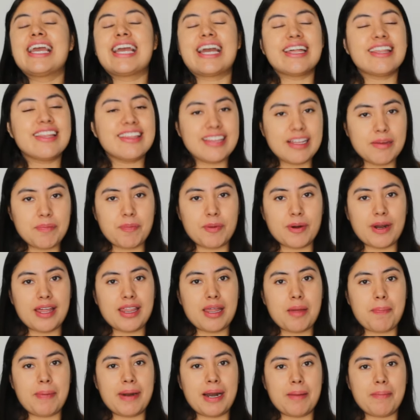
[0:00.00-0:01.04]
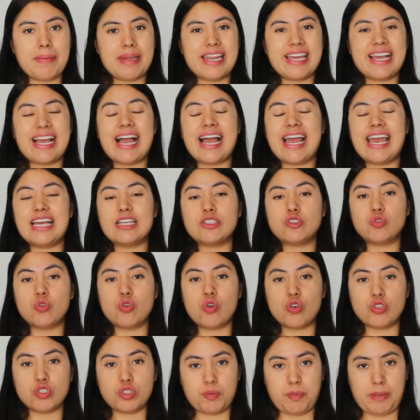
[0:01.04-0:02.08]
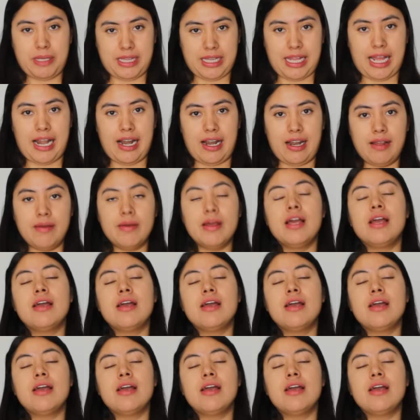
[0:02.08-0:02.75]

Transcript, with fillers: cada temporada para América es un hospital.